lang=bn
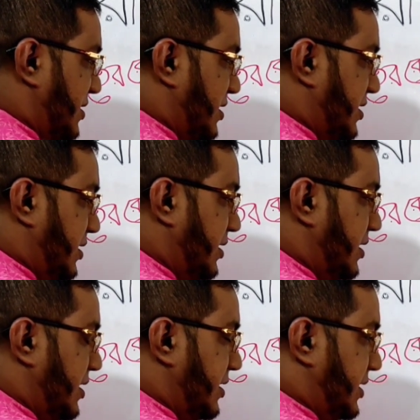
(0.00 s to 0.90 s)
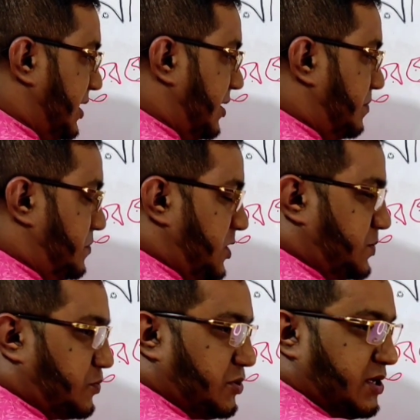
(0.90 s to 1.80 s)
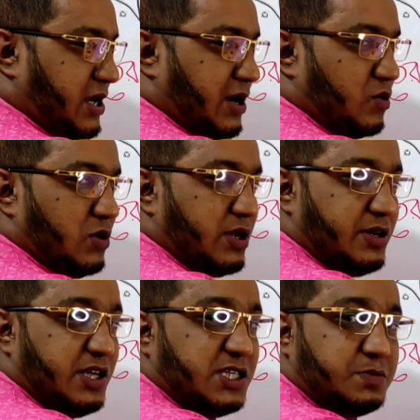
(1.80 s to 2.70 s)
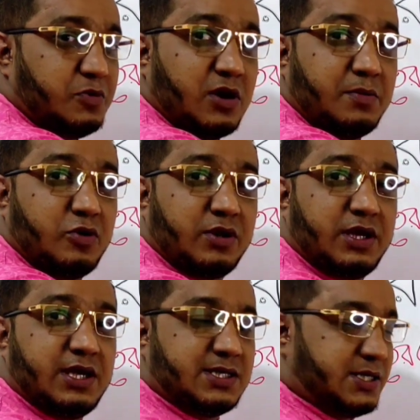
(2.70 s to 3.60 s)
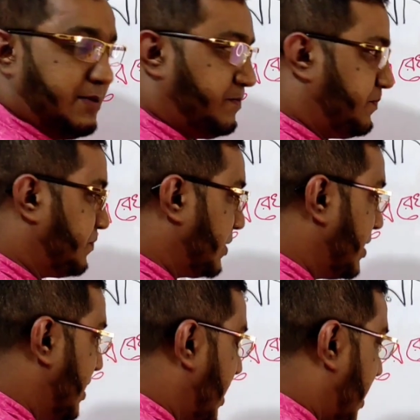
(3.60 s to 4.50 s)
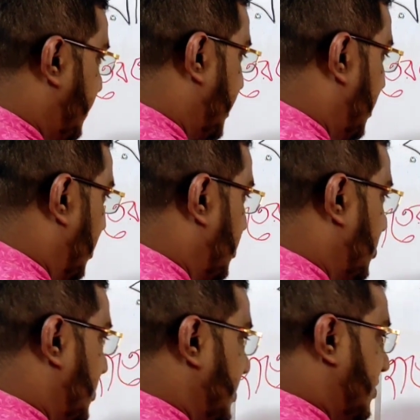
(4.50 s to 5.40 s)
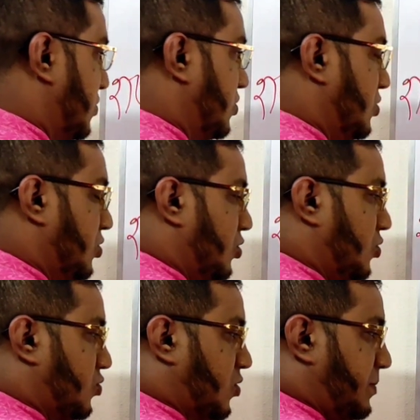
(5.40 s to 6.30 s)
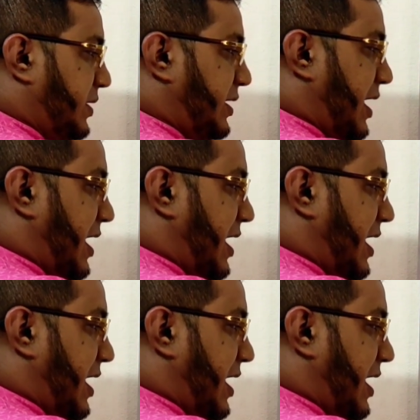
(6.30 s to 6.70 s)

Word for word: মাথাটি ঠিক বৃহস্পতির আঙ্গুলের নিচ বরাবর গিয়েছে আপনারা লক্ষ্য করে দেখুন রবির